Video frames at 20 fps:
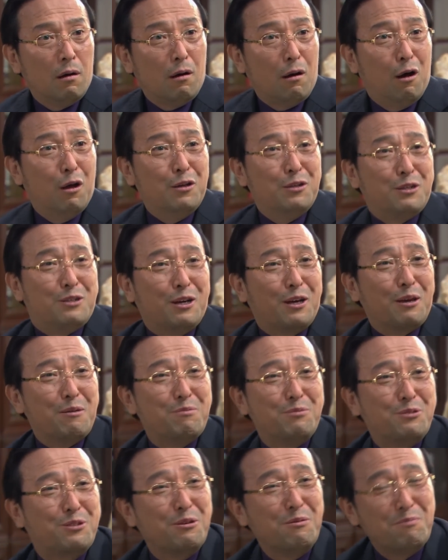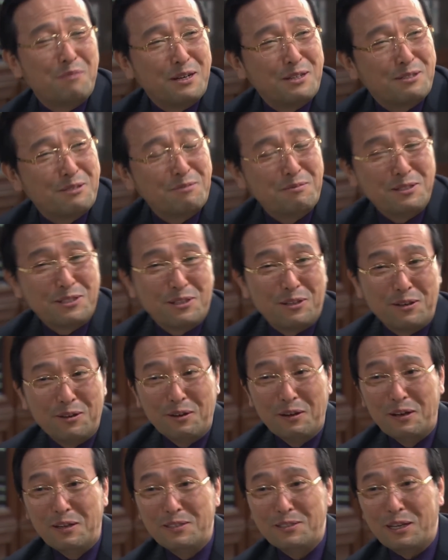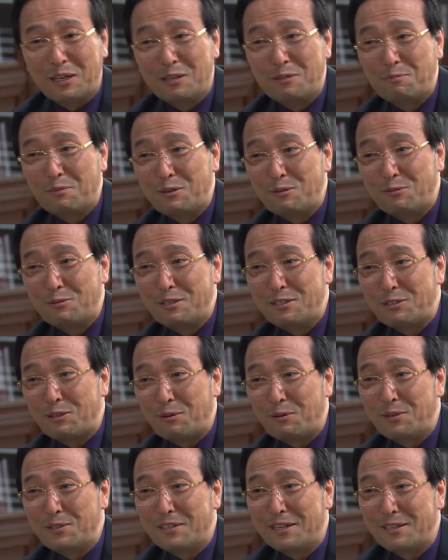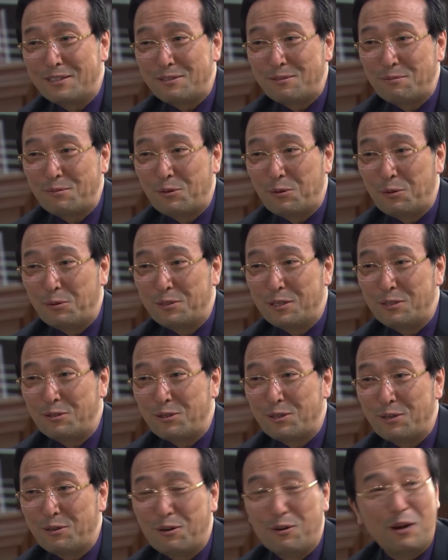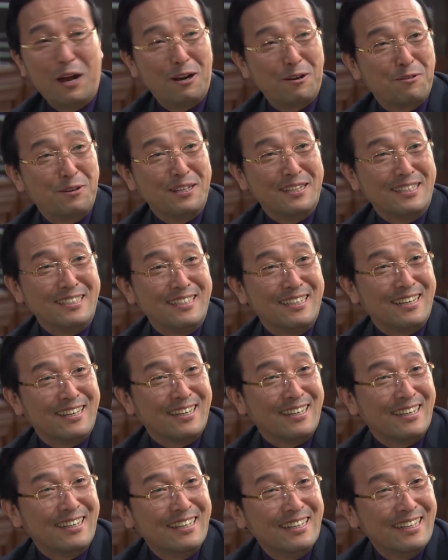아니 그게 무슨 말씀이세요? 제니퍼는 우리 서원이랑 지금 교제 중인 걸 알고 있는데.